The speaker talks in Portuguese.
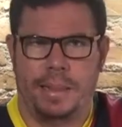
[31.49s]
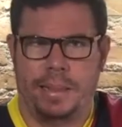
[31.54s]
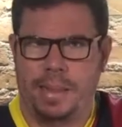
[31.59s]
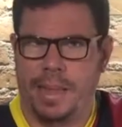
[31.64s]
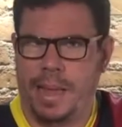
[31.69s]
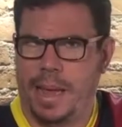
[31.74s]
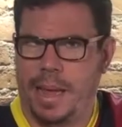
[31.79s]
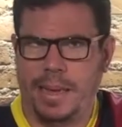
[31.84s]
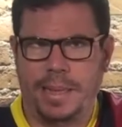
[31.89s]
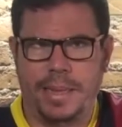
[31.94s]

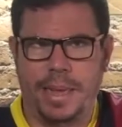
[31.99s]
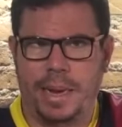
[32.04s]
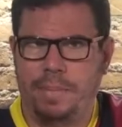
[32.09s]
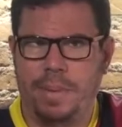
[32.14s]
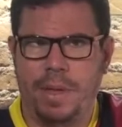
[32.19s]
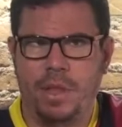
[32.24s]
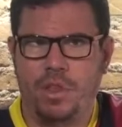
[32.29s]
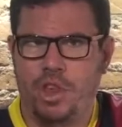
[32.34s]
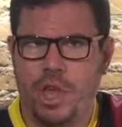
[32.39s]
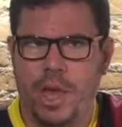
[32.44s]
da
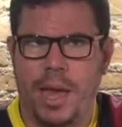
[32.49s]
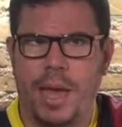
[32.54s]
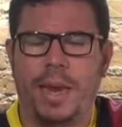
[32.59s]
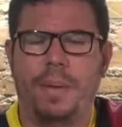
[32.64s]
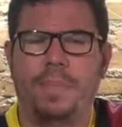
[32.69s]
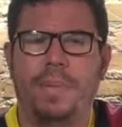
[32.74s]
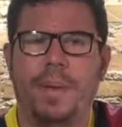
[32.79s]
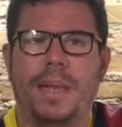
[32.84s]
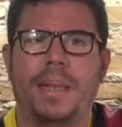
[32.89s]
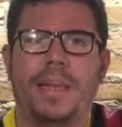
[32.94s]

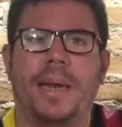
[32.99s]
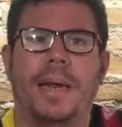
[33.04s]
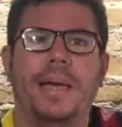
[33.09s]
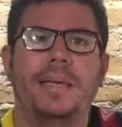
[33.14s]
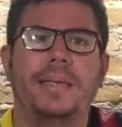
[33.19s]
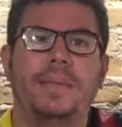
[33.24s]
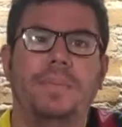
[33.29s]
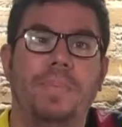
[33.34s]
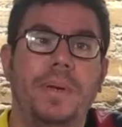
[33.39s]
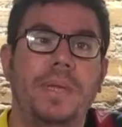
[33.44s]
intermediária para
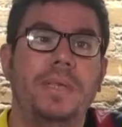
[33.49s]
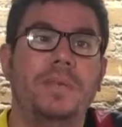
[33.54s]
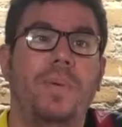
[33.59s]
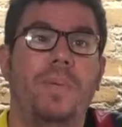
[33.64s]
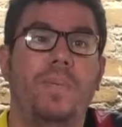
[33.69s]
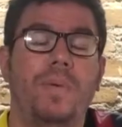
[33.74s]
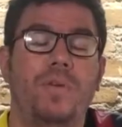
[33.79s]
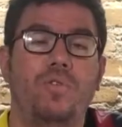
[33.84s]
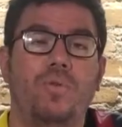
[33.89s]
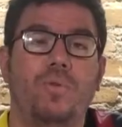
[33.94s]
trás,
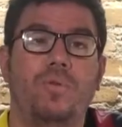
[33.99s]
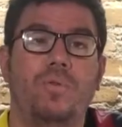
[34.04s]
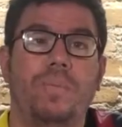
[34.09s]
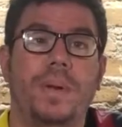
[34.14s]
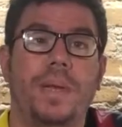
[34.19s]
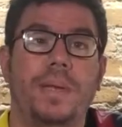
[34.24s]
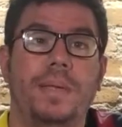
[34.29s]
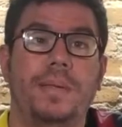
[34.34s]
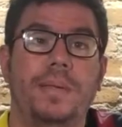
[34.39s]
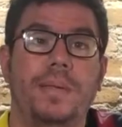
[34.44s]
principalmente quando o
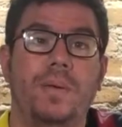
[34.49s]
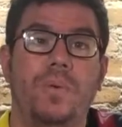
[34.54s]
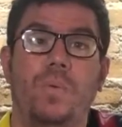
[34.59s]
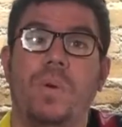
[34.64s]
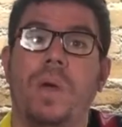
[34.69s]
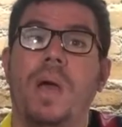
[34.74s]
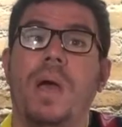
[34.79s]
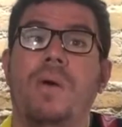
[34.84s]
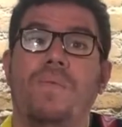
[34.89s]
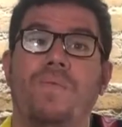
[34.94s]

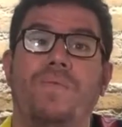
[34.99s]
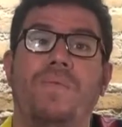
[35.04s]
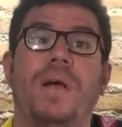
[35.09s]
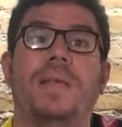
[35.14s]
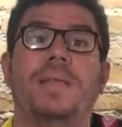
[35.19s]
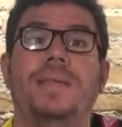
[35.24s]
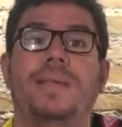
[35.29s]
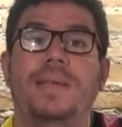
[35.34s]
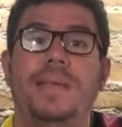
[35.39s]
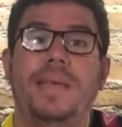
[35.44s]
Brasil
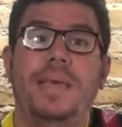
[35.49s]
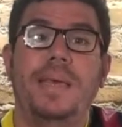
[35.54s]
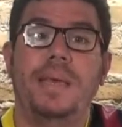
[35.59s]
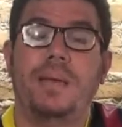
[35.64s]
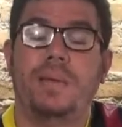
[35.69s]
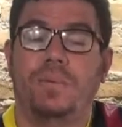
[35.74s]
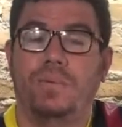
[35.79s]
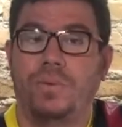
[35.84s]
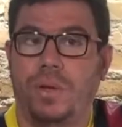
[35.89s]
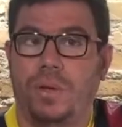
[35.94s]

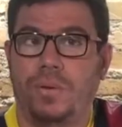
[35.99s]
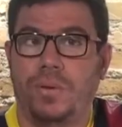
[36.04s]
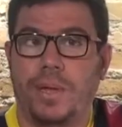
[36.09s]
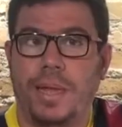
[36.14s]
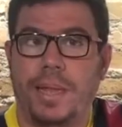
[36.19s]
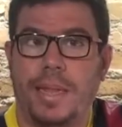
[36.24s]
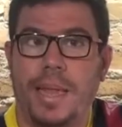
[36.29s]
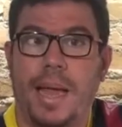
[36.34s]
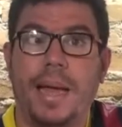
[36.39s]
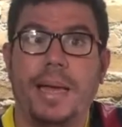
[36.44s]
fazia os seus
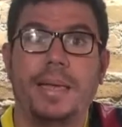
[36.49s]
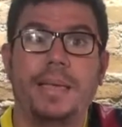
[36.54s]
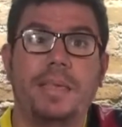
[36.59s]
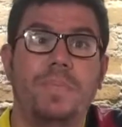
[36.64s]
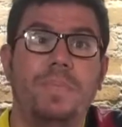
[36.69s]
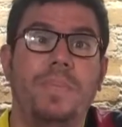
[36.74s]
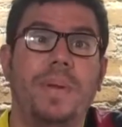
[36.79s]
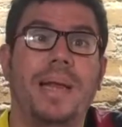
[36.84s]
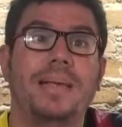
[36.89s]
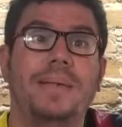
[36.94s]

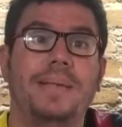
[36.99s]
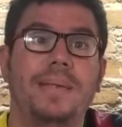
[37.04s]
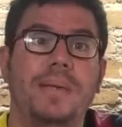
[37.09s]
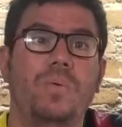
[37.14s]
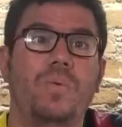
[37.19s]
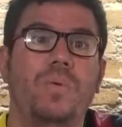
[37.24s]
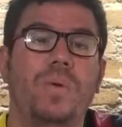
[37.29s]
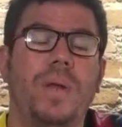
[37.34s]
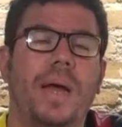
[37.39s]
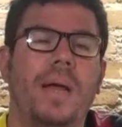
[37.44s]
ataques para
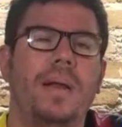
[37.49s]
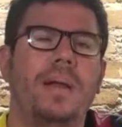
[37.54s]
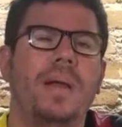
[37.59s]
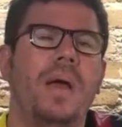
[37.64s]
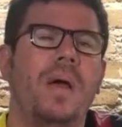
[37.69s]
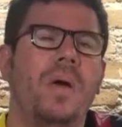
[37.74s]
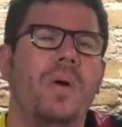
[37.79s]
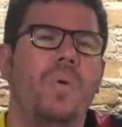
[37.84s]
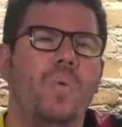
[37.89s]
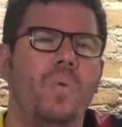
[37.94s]
segurar
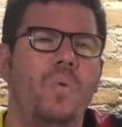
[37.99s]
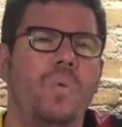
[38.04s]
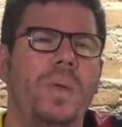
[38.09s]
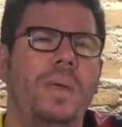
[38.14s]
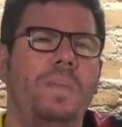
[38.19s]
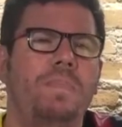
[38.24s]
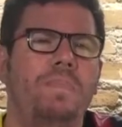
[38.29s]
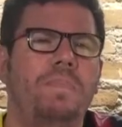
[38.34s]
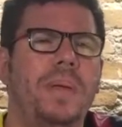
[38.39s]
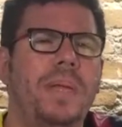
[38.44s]
o
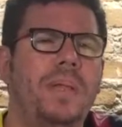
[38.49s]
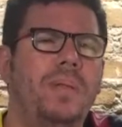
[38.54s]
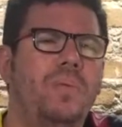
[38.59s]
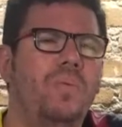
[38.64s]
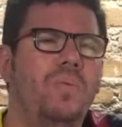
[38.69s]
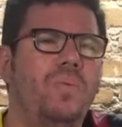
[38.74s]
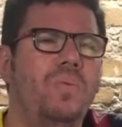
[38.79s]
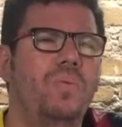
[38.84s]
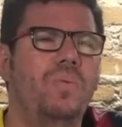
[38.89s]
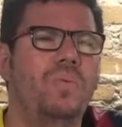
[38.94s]

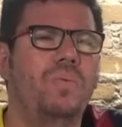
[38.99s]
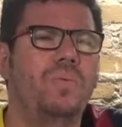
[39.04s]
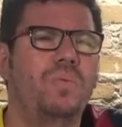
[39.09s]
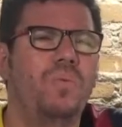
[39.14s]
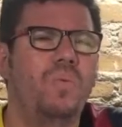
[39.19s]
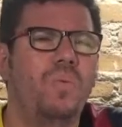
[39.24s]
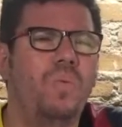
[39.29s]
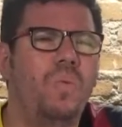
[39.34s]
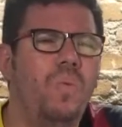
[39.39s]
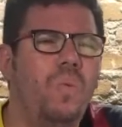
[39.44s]
ímpeto
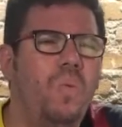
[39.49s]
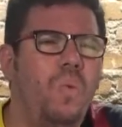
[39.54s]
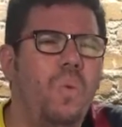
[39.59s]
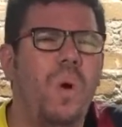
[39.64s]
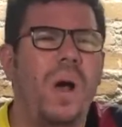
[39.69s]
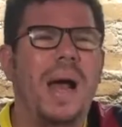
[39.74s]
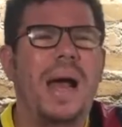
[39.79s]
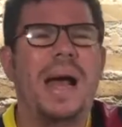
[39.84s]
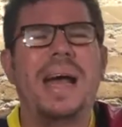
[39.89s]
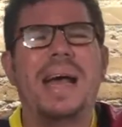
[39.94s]
do
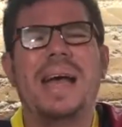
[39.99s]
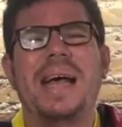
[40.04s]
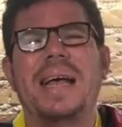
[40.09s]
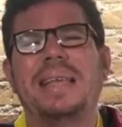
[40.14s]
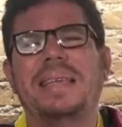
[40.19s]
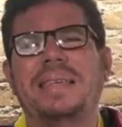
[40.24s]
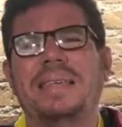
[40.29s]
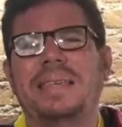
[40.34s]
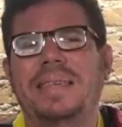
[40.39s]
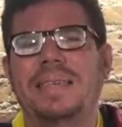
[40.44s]

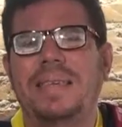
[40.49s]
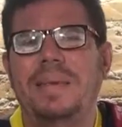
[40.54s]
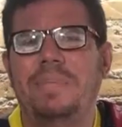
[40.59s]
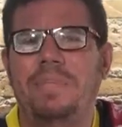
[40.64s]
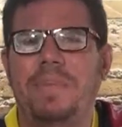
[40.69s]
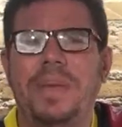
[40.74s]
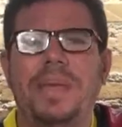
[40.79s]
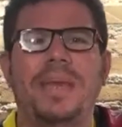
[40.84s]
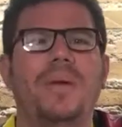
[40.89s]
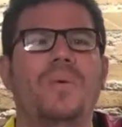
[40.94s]
quase
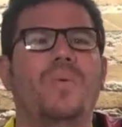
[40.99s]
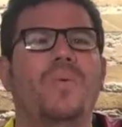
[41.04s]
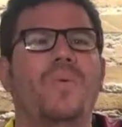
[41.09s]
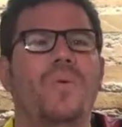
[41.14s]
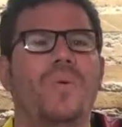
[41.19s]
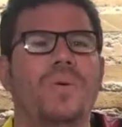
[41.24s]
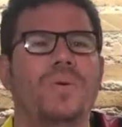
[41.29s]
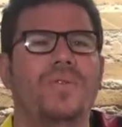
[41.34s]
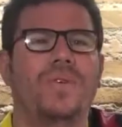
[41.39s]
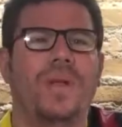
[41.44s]

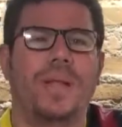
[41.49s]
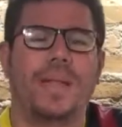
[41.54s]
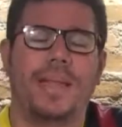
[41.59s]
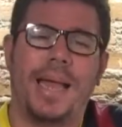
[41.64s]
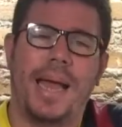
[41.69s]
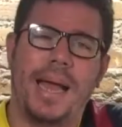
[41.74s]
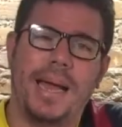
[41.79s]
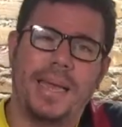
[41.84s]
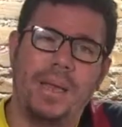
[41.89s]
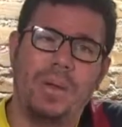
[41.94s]
perigoso
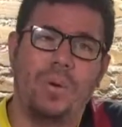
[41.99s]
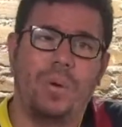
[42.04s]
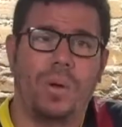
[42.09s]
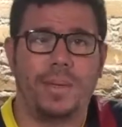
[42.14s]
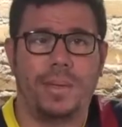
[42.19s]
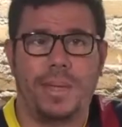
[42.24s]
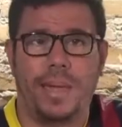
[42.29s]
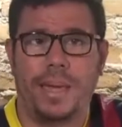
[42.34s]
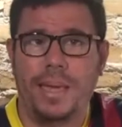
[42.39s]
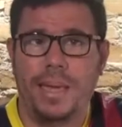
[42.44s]
ataque
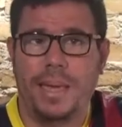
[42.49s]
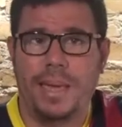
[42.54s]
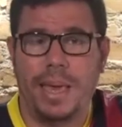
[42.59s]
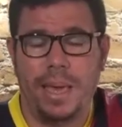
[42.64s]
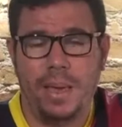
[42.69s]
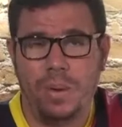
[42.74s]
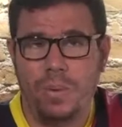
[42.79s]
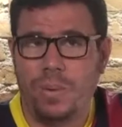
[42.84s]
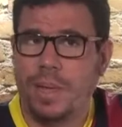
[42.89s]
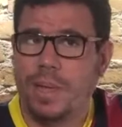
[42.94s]

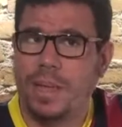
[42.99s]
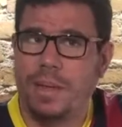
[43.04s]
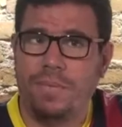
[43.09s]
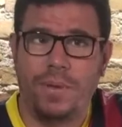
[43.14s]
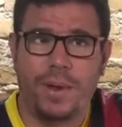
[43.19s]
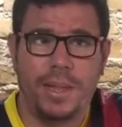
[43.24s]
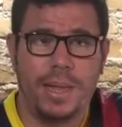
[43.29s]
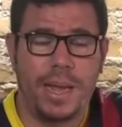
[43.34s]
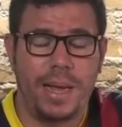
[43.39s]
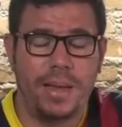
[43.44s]
costarriquenho, que na
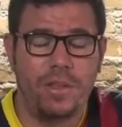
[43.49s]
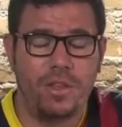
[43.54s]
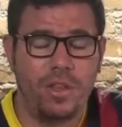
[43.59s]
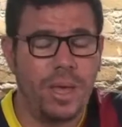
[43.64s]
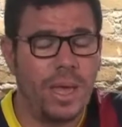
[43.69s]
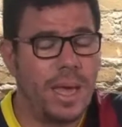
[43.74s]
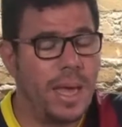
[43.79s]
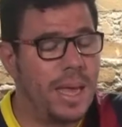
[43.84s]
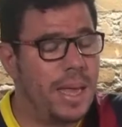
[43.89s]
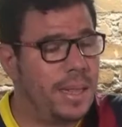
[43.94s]
verdade